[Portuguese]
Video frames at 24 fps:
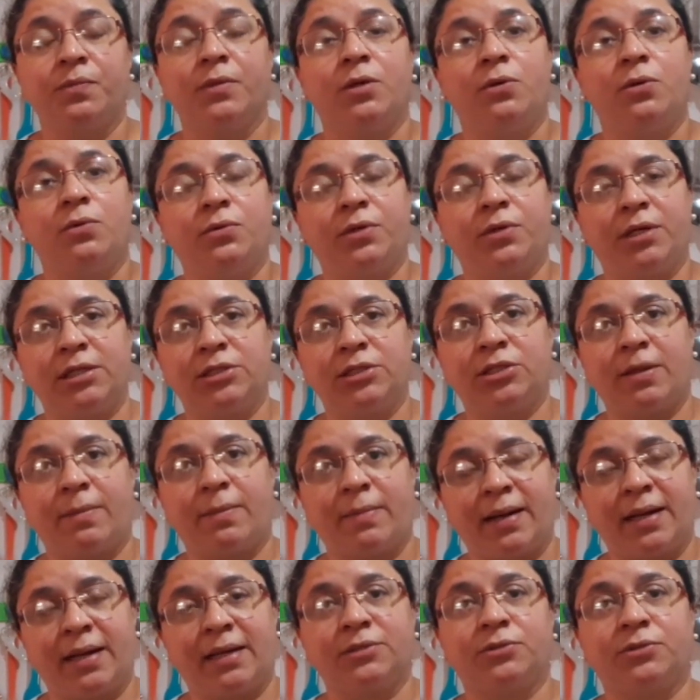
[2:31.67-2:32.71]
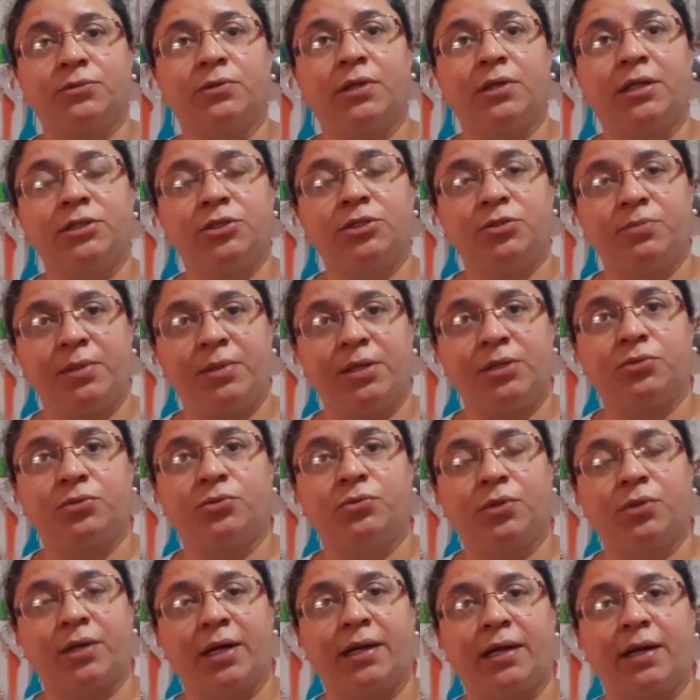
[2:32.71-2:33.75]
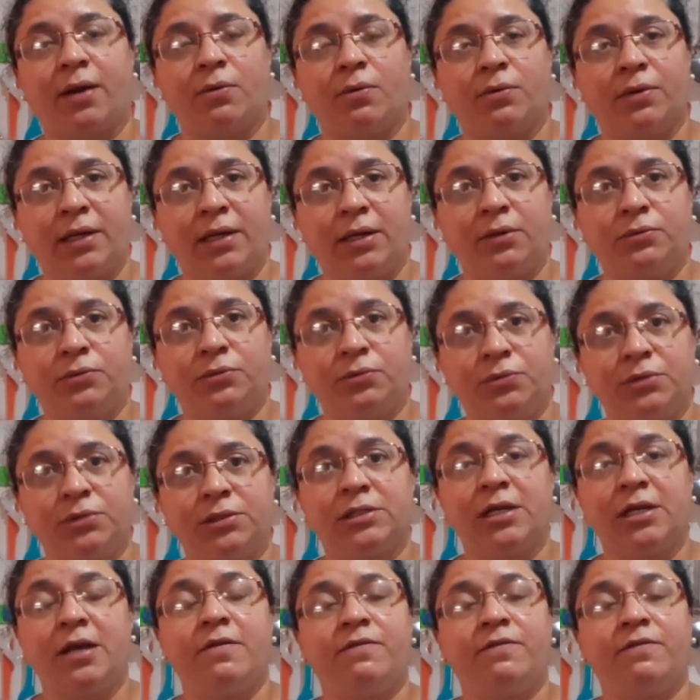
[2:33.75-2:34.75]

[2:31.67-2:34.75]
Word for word: Um grande abraço, um grande beijo do canal Cleo Nunes.